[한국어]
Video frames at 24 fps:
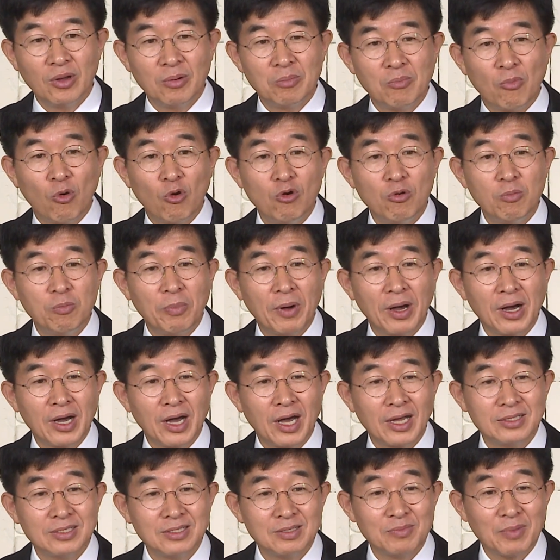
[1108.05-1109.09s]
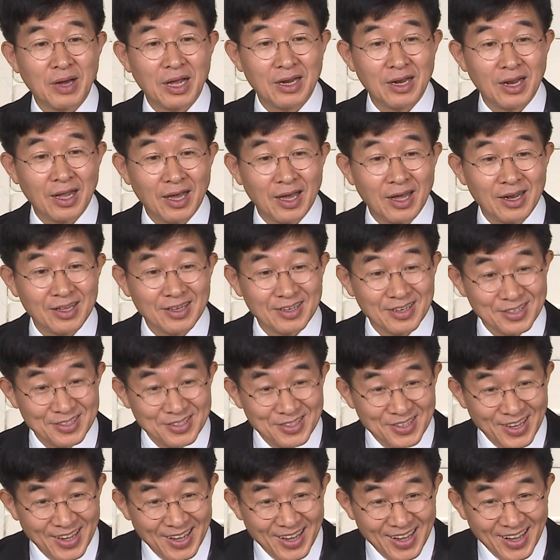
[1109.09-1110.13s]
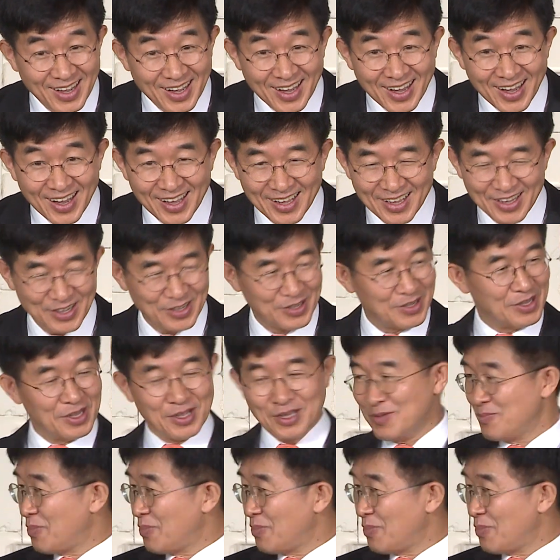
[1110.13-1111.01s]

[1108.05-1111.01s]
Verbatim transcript: 몰빵하지 말라라는 거죠. 예,